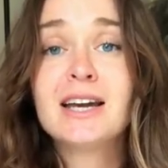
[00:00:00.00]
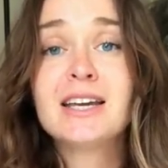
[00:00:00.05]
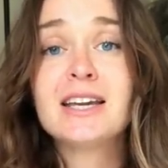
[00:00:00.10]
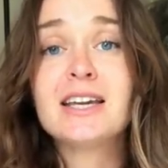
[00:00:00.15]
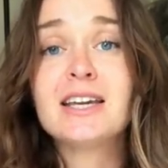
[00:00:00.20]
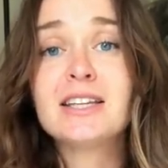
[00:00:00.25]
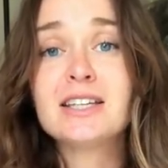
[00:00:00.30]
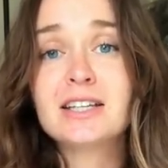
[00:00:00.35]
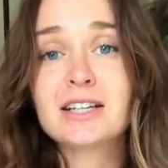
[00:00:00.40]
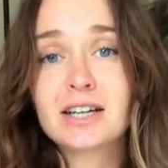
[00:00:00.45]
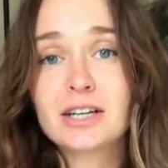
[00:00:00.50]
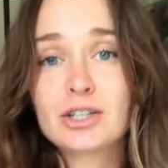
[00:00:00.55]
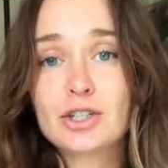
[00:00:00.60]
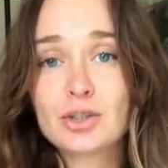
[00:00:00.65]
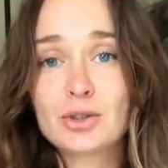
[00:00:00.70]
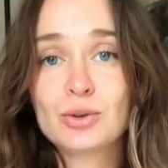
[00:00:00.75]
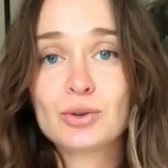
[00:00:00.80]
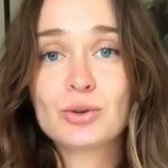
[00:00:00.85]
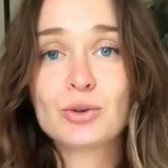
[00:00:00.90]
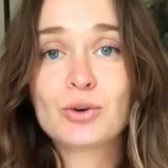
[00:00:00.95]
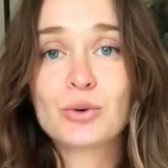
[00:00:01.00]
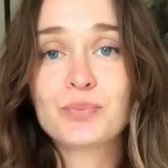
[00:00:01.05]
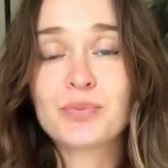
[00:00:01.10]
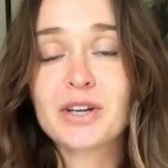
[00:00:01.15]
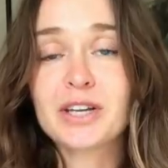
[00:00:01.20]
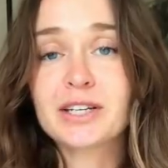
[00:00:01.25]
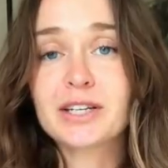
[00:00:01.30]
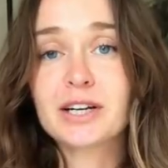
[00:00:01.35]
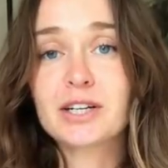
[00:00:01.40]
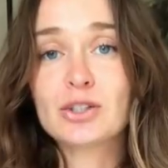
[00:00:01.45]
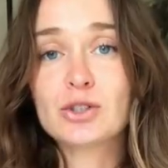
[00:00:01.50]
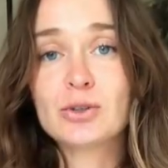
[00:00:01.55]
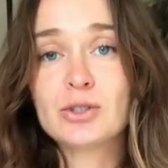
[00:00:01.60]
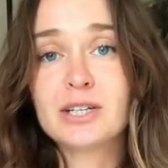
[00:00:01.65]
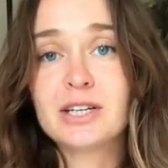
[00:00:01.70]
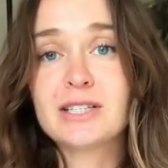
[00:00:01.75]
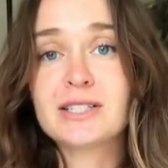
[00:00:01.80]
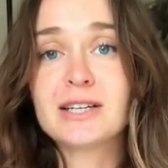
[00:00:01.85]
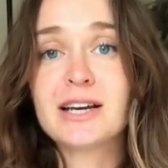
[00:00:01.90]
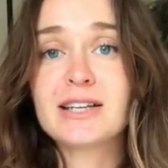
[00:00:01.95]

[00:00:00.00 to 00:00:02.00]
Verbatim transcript: и не хочу, и не хочу есть.